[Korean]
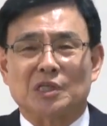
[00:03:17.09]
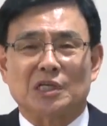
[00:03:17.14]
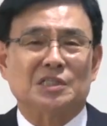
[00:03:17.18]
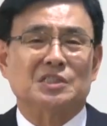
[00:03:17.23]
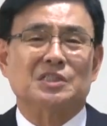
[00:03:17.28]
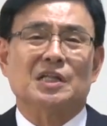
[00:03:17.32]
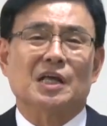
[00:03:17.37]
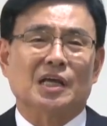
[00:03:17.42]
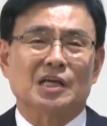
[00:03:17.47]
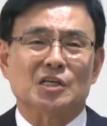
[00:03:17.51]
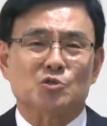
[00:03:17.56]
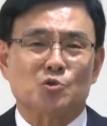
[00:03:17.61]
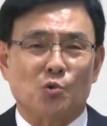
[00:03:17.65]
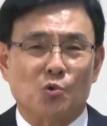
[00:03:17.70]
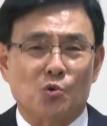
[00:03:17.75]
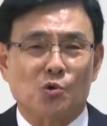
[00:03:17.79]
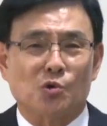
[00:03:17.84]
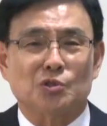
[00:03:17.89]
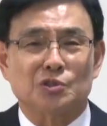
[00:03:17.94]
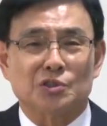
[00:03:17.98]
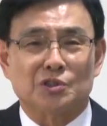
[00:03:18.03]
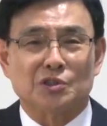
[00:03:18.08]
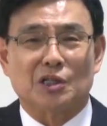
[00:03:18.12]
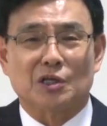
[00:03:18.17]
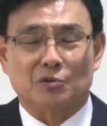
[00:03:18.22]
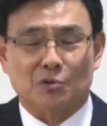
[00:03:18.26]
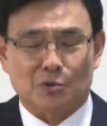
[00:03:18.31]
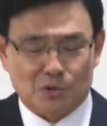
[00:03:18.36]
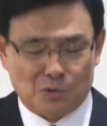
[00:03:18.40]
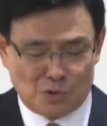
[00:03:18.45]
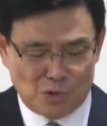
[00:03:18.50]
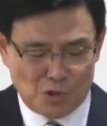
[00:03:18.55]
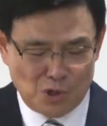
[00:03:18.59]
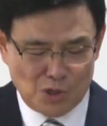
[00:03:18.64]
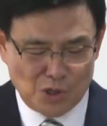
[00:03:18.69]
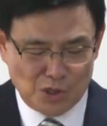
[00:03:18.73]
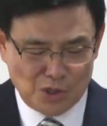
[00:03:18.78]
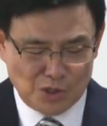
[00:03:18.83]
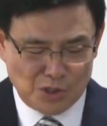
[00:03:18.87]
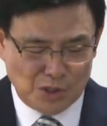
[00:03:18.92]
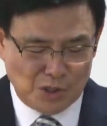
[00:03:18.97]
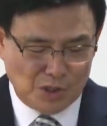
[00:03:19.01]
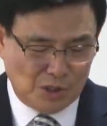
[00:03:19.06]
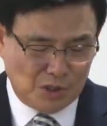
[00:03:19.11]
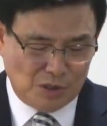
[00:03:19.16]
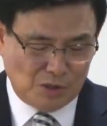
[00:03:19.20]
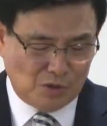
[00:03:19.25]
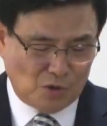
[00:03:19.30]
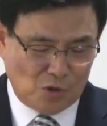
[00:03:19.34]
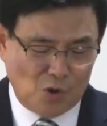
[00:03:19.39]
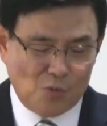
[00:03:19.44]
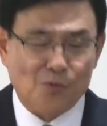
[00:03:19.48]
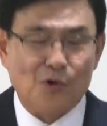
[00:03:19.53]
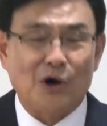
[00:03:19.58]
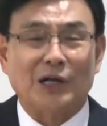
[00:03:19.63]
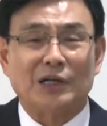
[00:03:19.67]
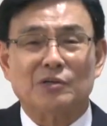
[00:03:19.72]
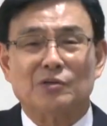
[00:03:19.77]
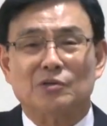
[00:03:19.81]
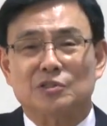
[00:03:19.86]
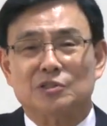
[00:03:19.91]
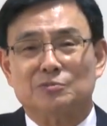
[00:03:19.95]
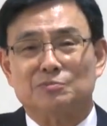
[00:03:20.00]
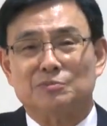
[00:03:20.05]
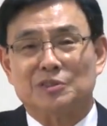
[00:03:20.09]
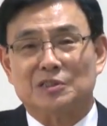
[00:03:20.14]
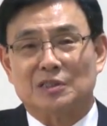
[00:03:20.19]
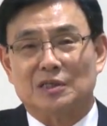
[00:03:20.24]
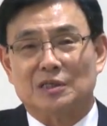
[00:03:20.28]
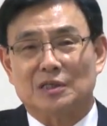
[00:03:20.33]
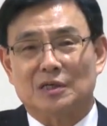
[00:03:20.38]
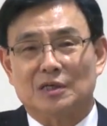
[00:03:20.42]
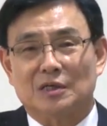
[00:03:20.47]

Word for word: 자신에게 좋은 것인데도 거부하는 것입니다.